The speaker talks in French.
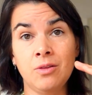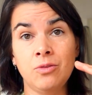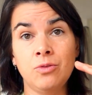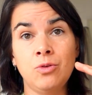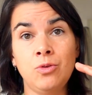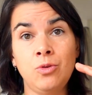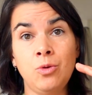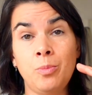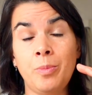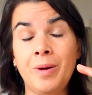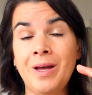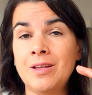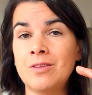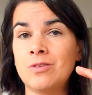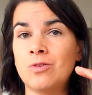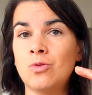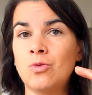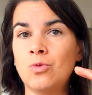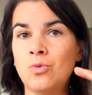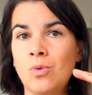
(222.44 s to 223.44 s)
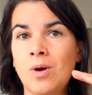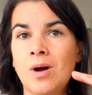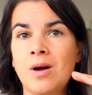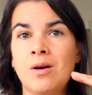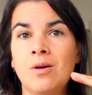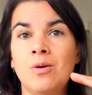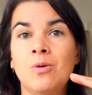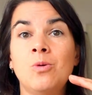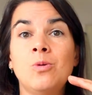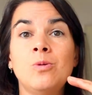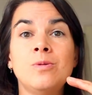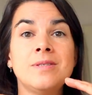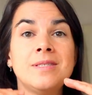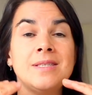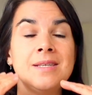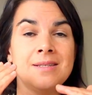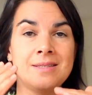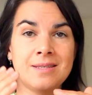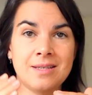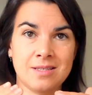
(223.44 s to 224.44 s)
de ne pas toi
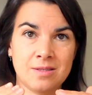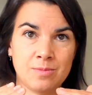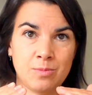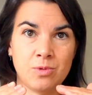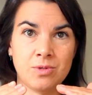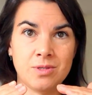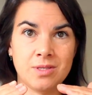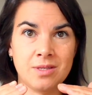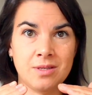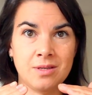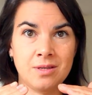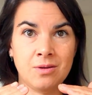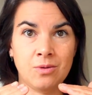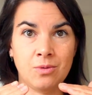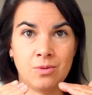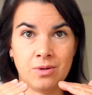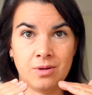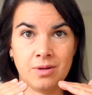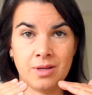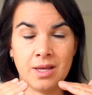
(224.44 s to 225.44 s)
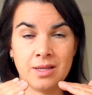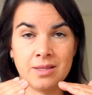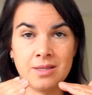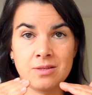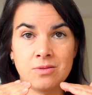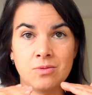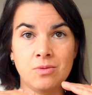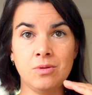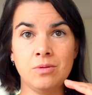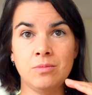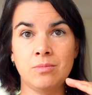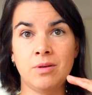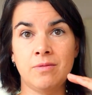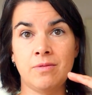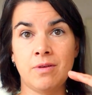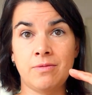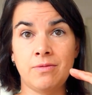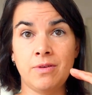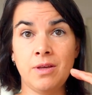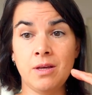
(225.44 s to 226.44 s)
oser t'exposer au regard des autres, ben,
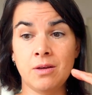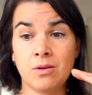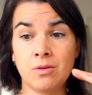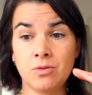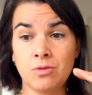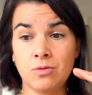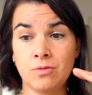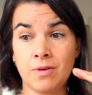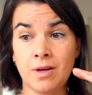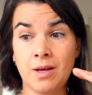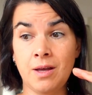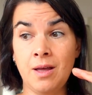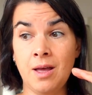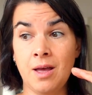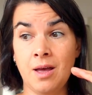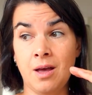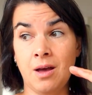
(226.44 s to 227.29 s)
va faire que tu vas